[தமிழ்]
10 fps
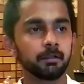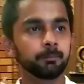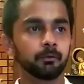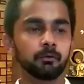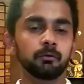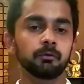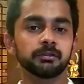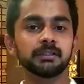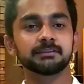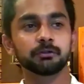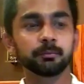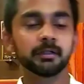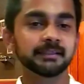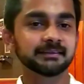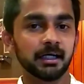இப்போது நான் சொன்ன
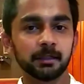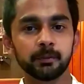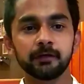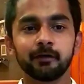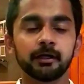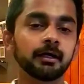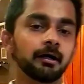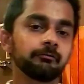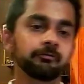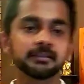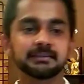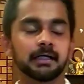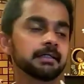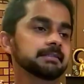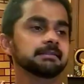மாதிரி ஸ்டார்ட் பண்ணி ஒன் அண்ட் ஹாஃப் இயர்ஸ்
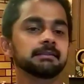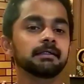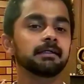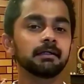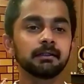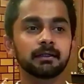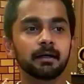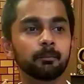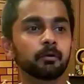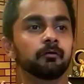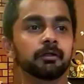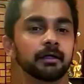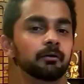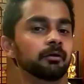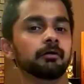ஆயிடுச்சு இதுக்கப்புறம் வந்து
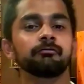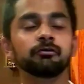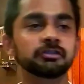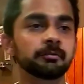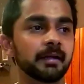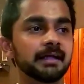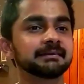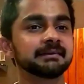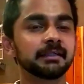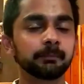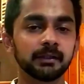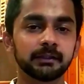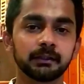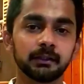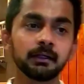எங்களோட ஃப்யூச்சர் பிளான்ஸ் என்னென்னு
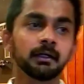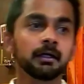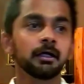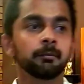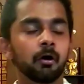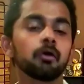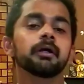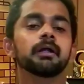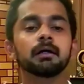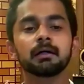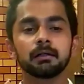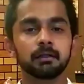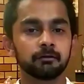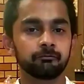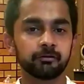பார்த்தீங்கன்னா இப்போ ஆல்ரெடி
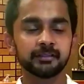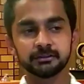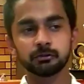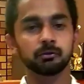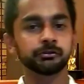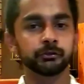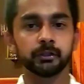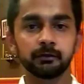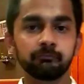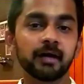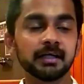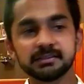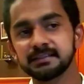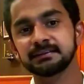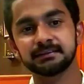நாங்கள் ஃப்ரீஸ் அண்ட் ரோல்ஸோட
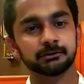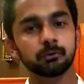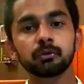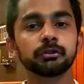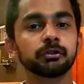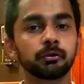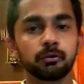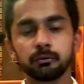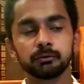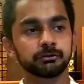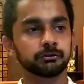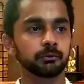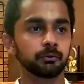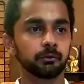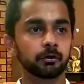ஃப்ரான்ச்சைஸ் கொடுத்துட்ருக்கோம் ஸோ
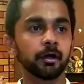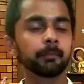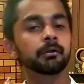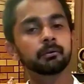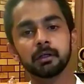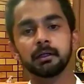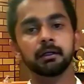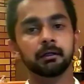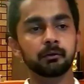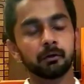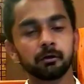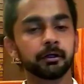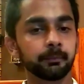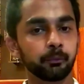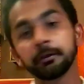கோயம்புத்தூரில்
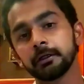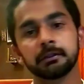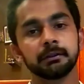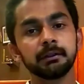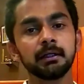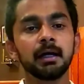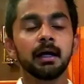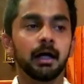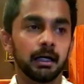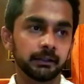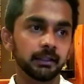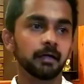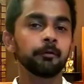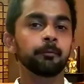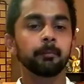ஆல்ரெடி போயிட்டுருக்குது அது
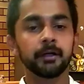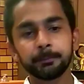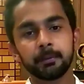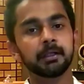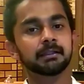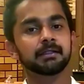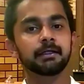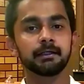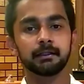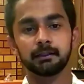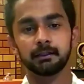இல்லாமல் இப்போ மேட்டுப்பாளையத்துலேயே